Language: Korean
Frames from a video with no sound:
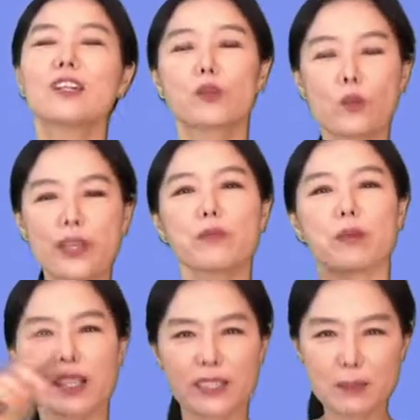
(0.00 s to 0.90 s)

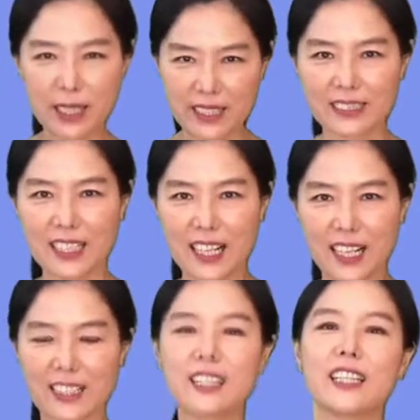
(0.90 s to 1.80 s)
윈미를 만들자
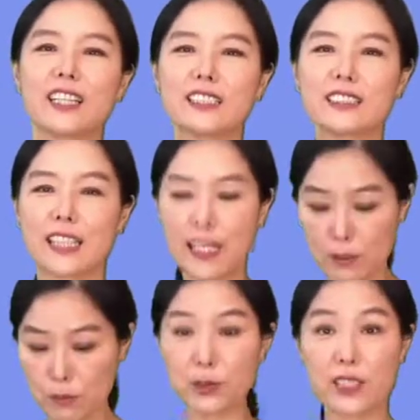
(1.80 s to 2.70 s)
이렇게 얘기를 이제 하는
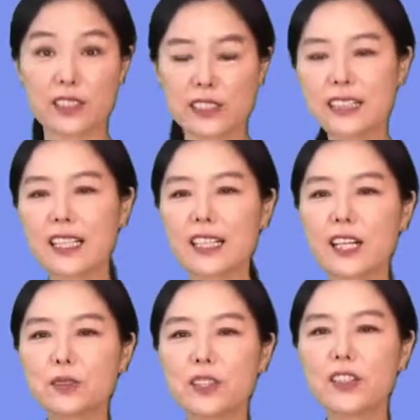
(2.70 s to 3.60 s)
부분에서 시작을
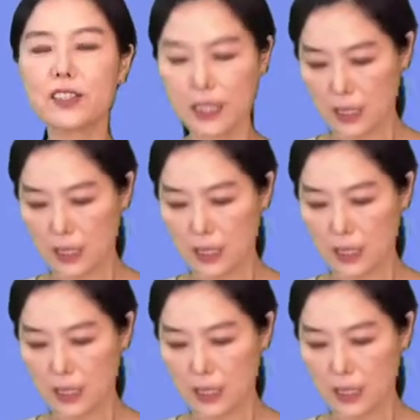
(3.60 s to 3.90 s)
하고요.